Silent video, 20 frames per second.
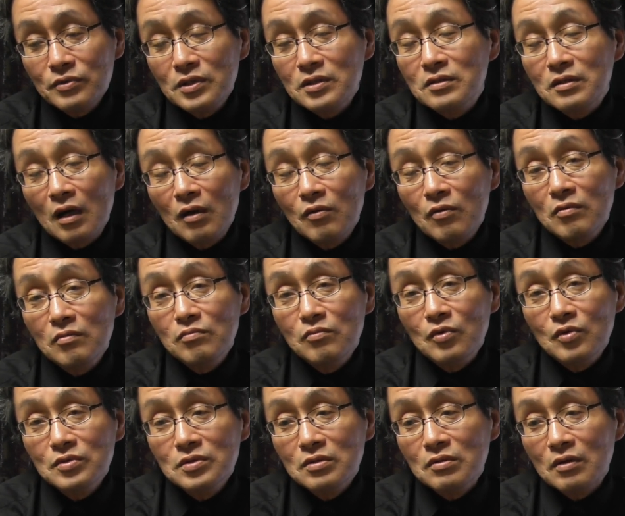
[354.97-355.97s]
富士山本
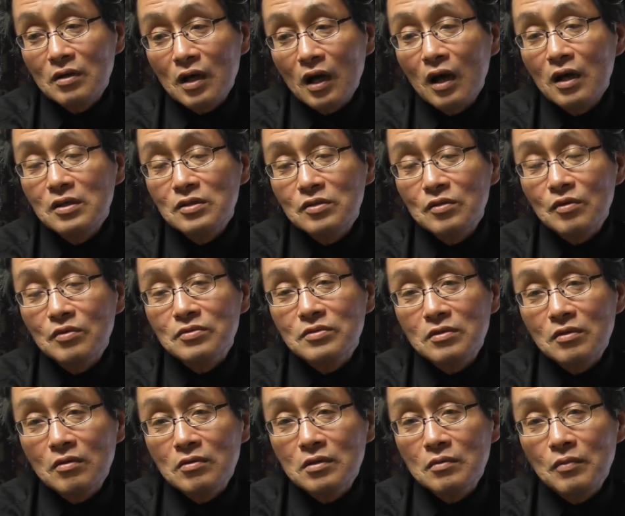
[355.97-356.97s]
門寺と解消
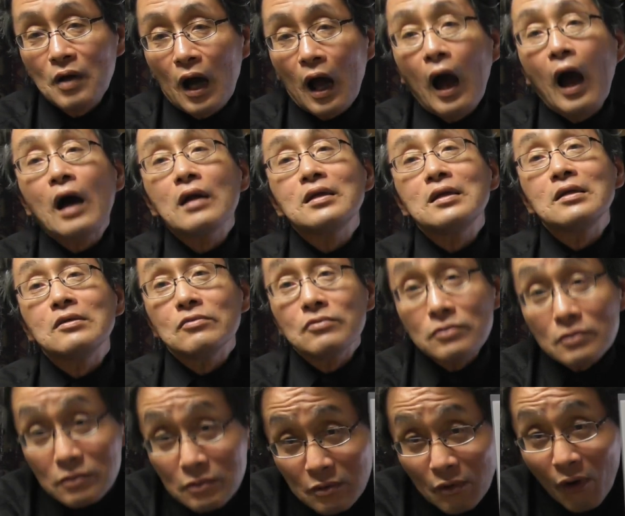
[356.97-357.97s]
することもあり
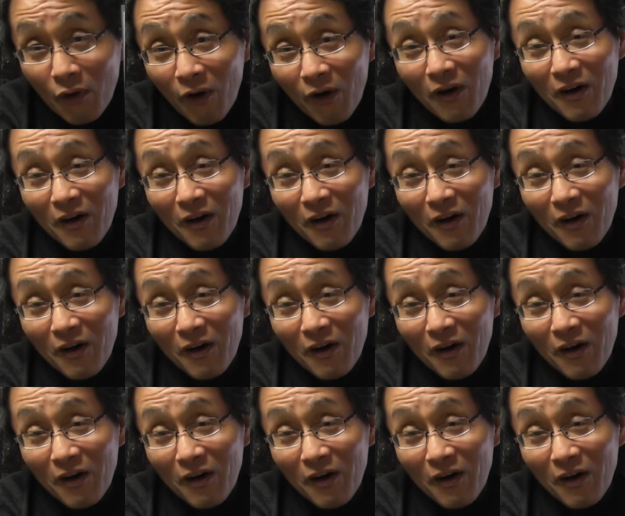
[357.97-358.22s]
得ると